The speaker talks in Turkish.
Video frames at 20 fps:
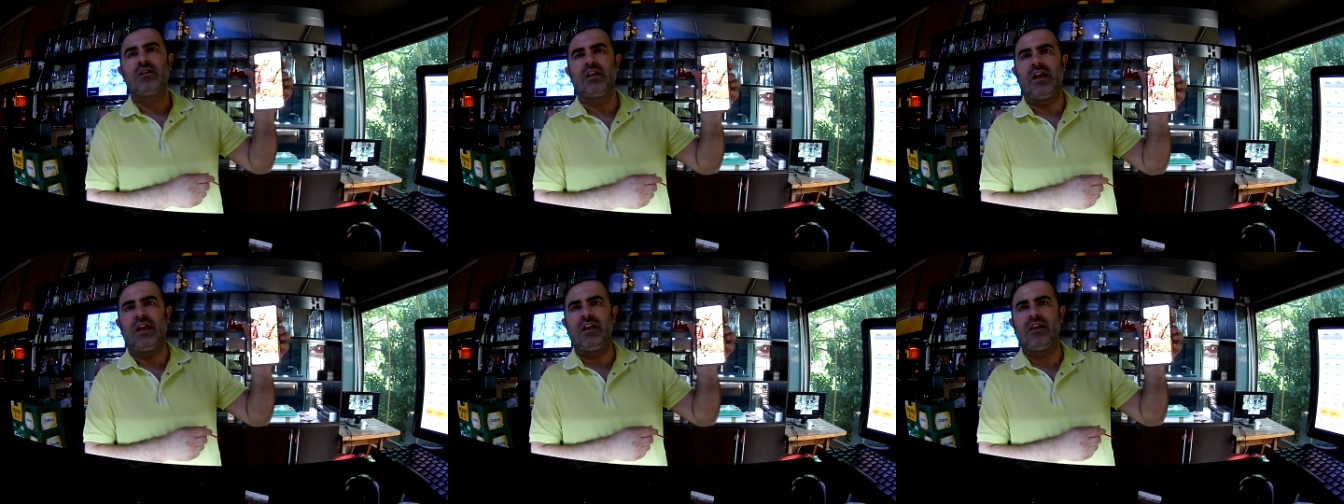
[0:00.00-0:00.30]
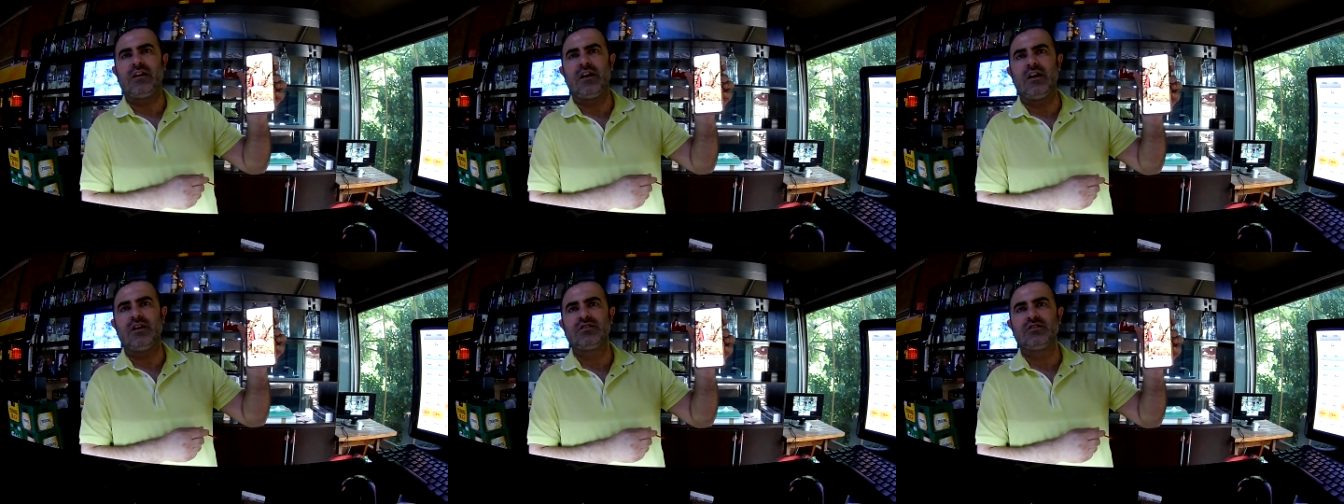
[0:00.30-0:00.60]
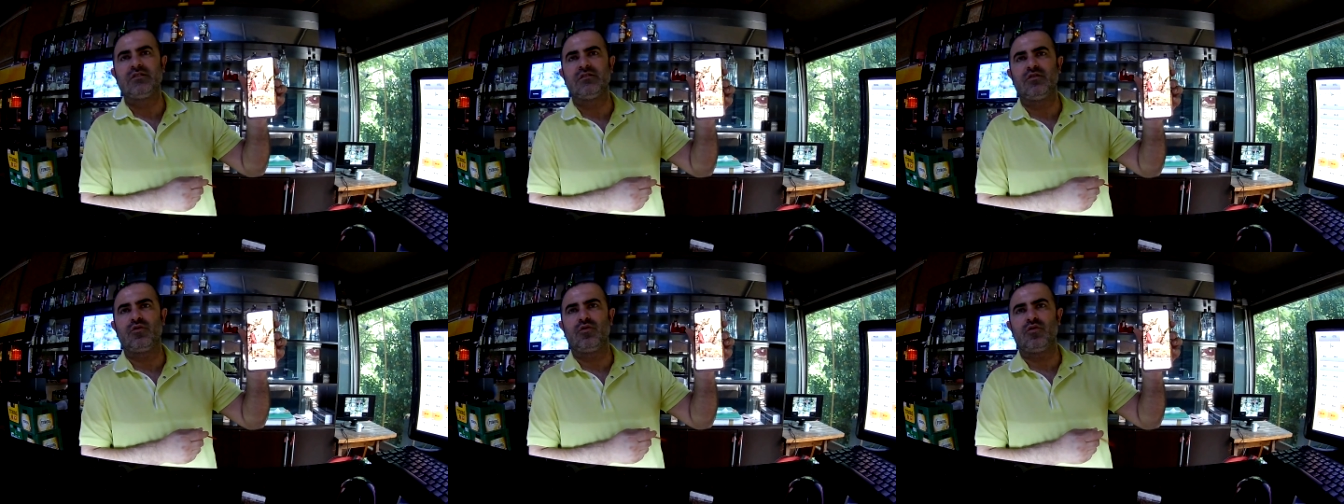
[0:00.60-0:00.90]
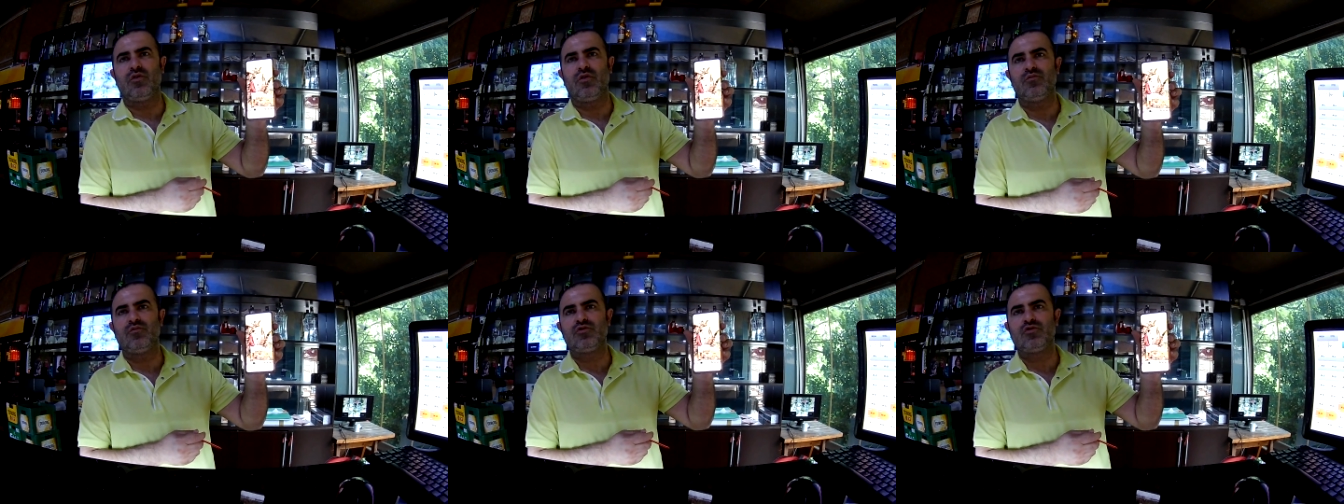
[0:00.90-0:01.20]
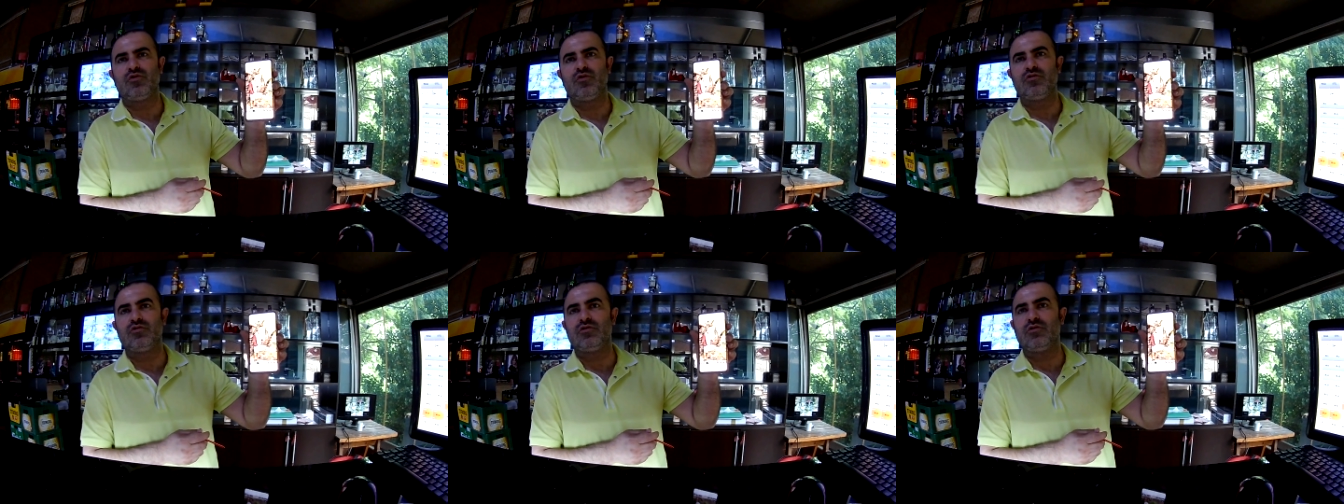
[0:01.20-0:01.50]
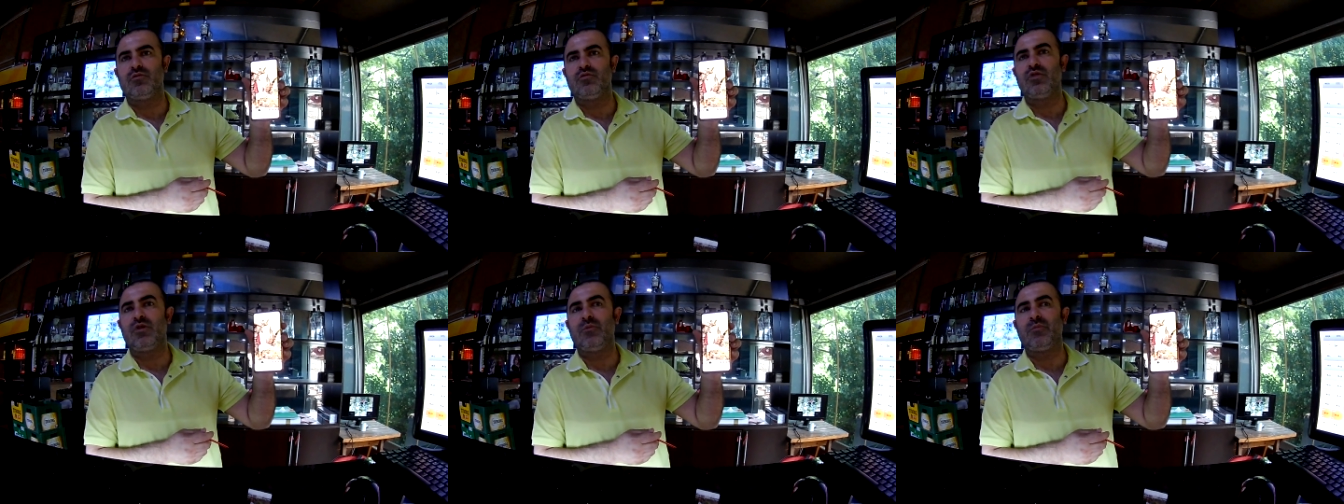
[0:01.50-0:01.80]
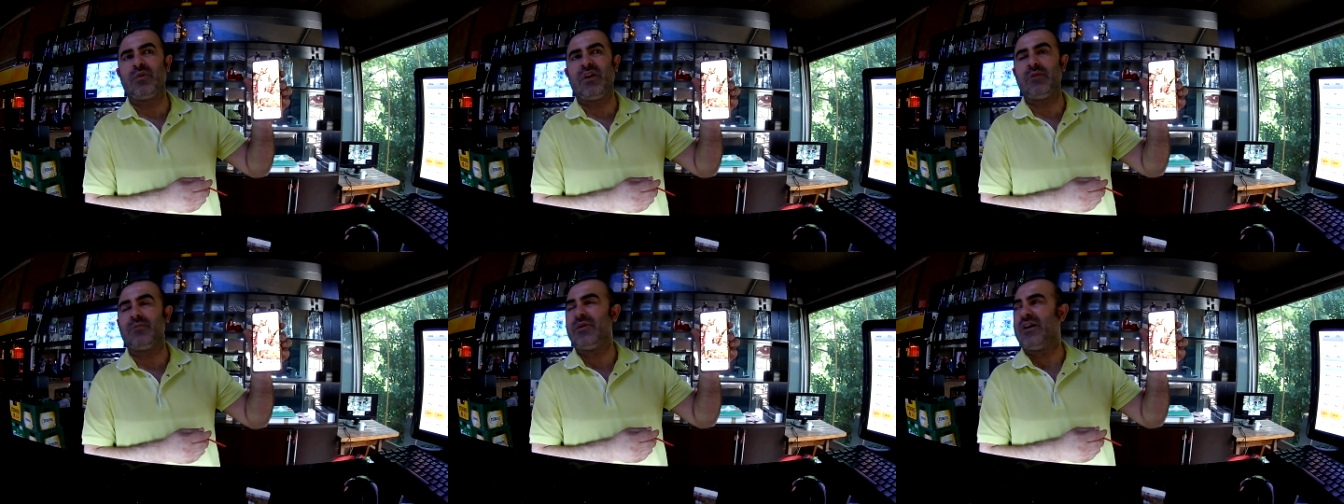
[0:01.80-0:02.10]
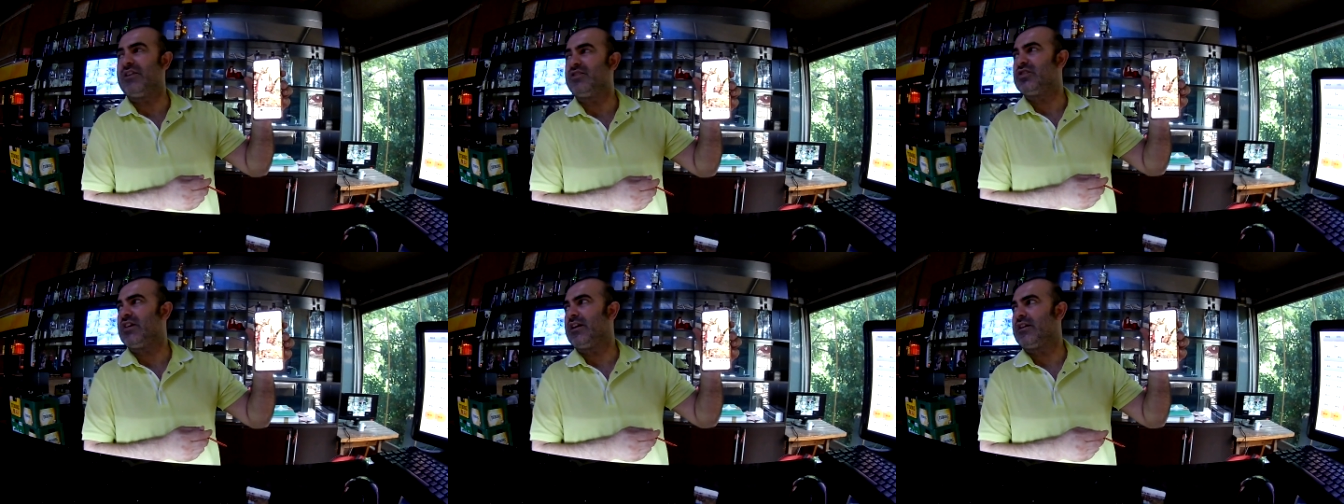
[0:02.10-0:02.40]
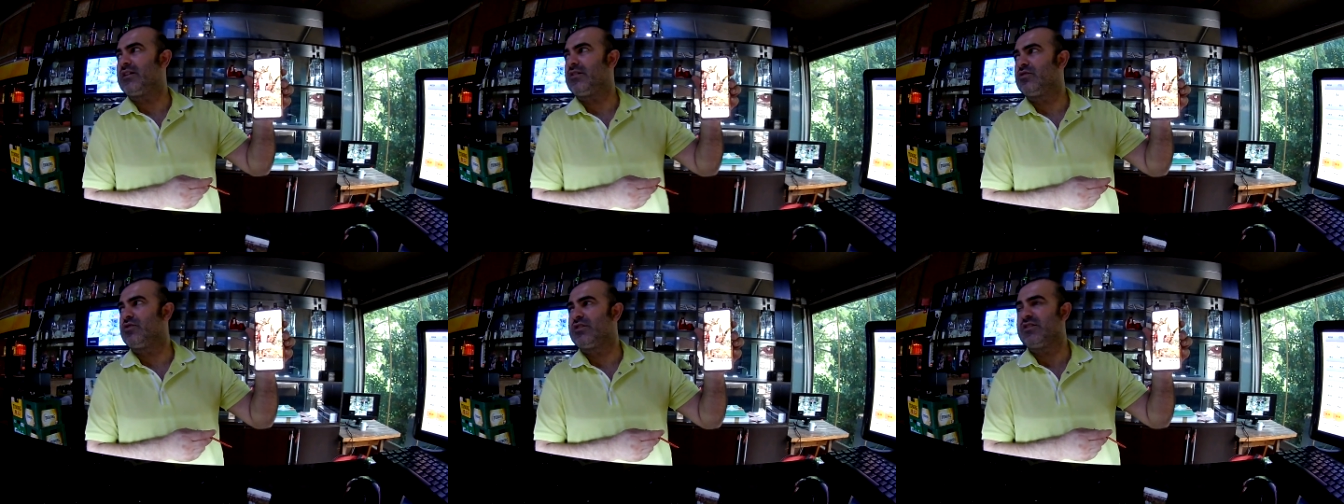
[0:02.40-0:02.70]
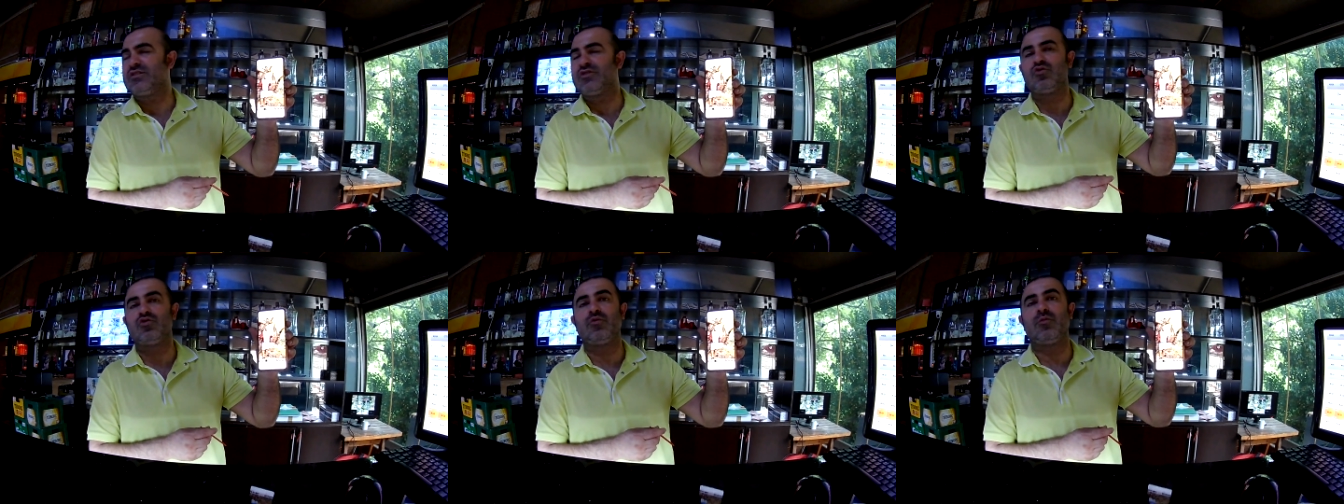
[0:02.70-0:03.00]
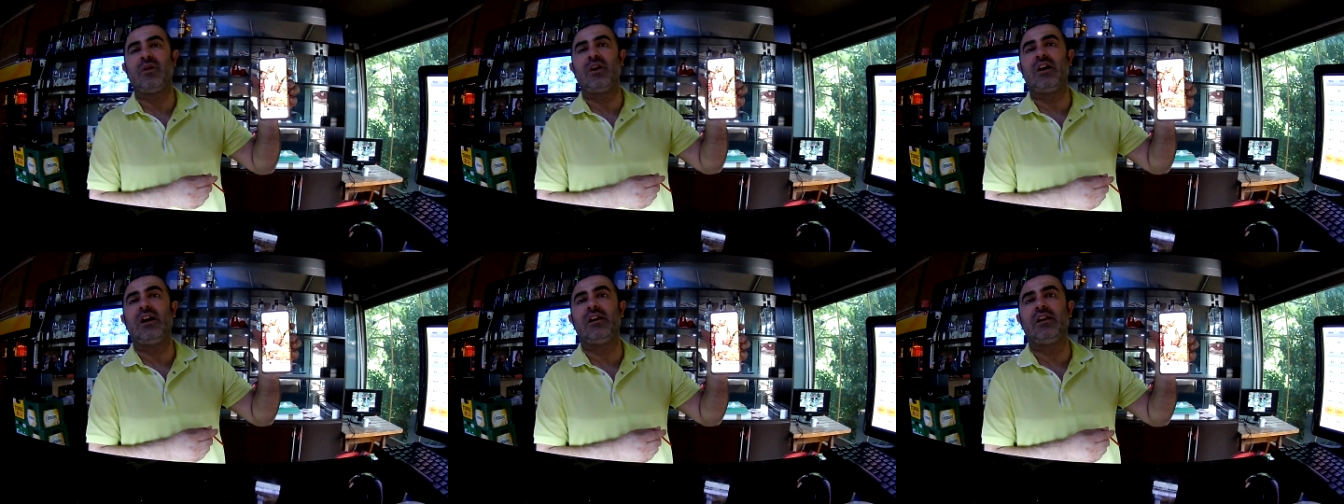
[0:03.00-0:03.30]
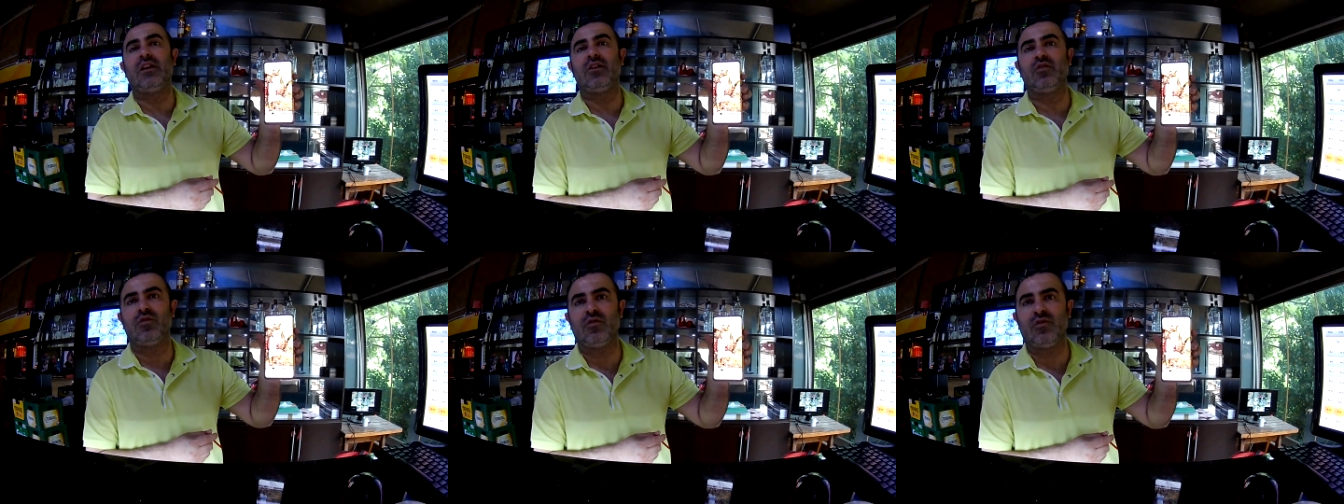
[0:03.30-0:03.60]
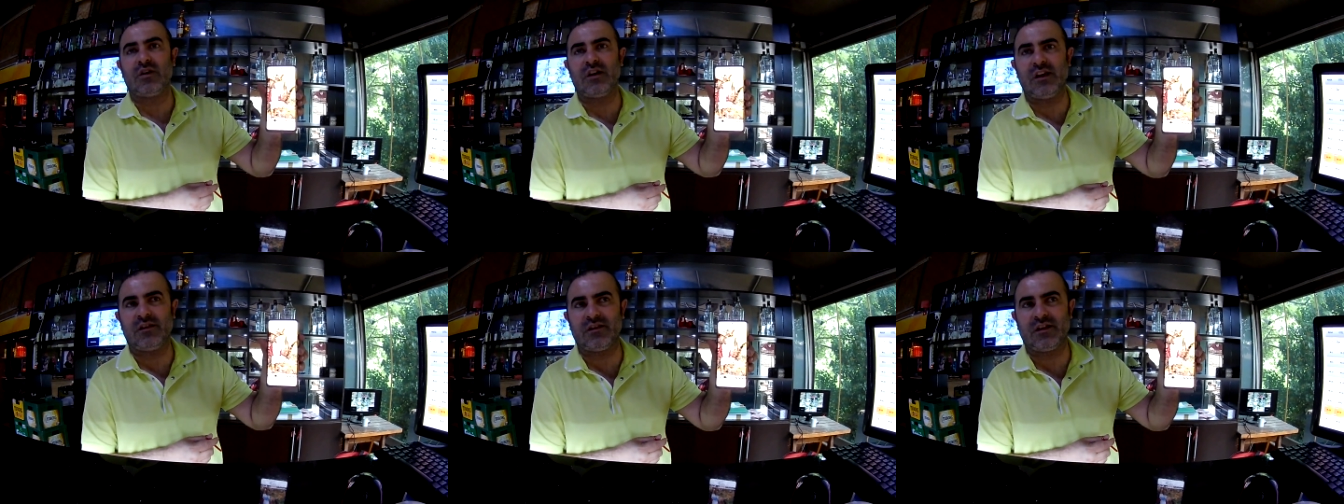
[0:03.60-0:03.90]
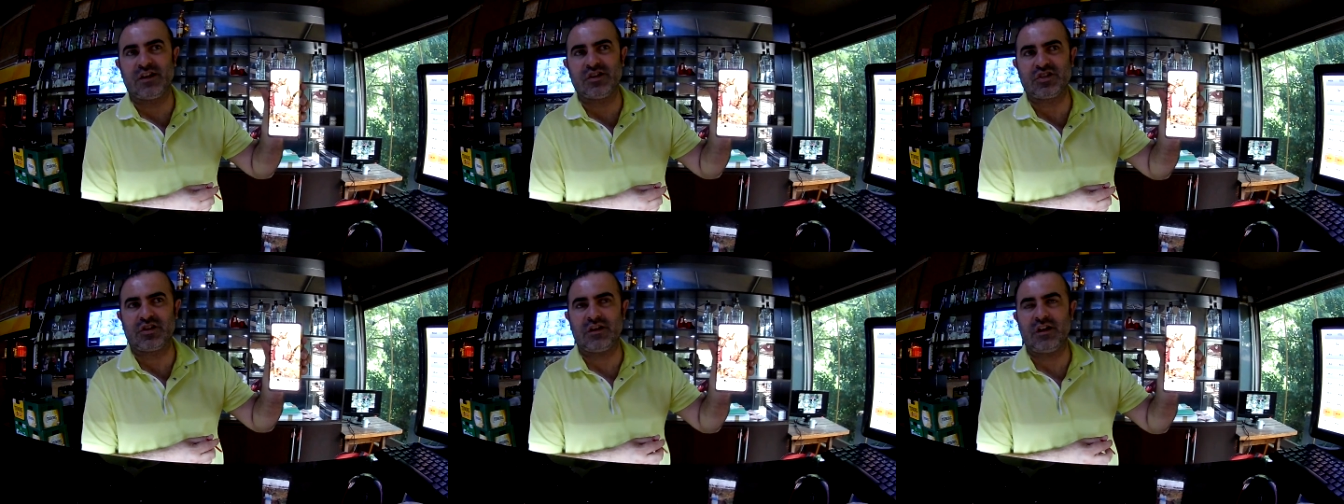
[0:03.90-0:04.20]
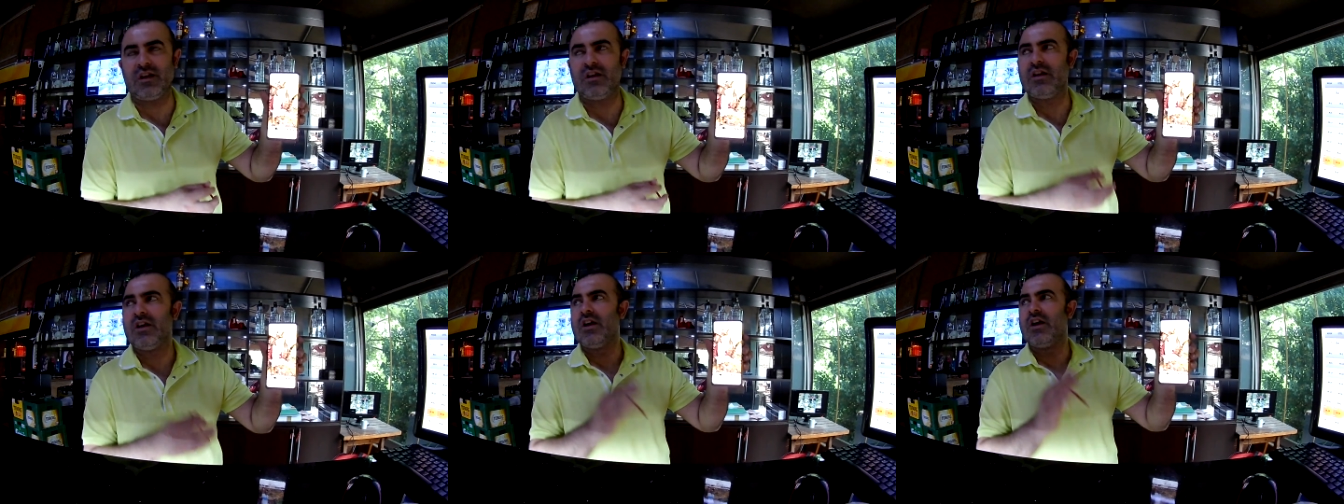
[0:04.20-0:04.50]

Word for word: Geyik ağacını görmüşsünüzdür. Bu da Peri Padişah kızı Sümeyra ile Yörük Ali'nin aşkına